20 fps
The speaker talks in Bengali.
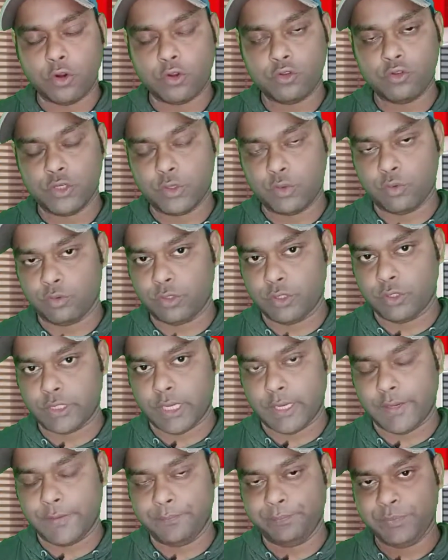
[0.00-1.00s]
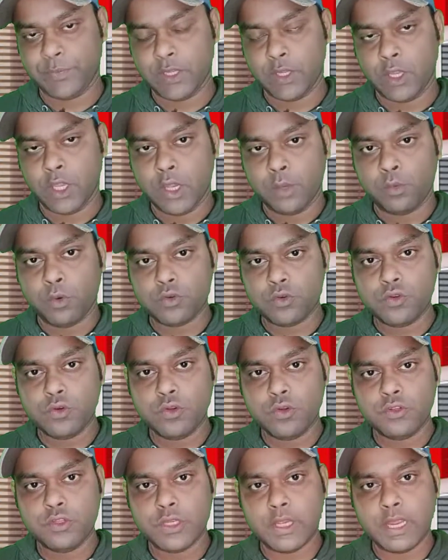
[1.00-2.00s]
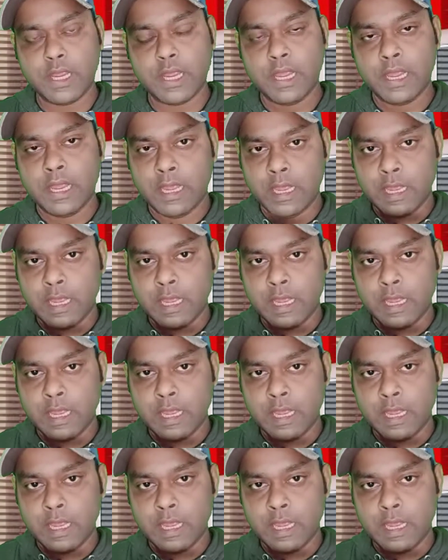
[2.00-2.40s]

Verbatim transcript: সরাসরি করতে চাই প্রশ্ন হচ্ছে